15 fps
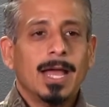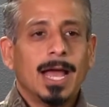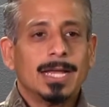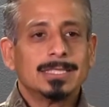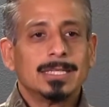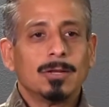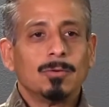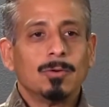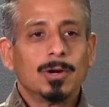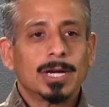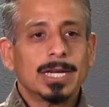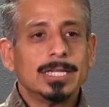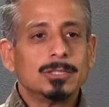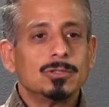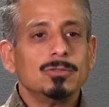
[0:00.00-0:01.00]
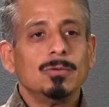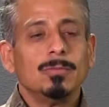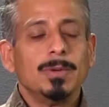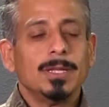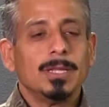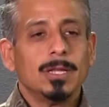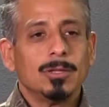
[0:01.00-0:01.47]
hacer un
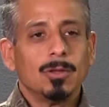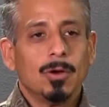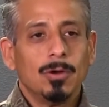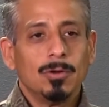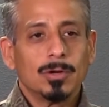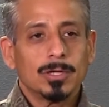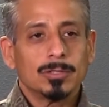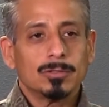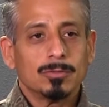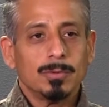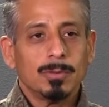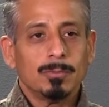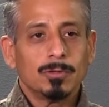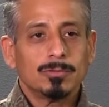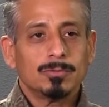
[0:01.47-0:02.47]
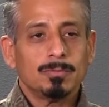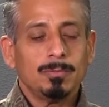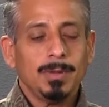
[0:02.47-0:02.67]
resumen de todo lo que estuvimos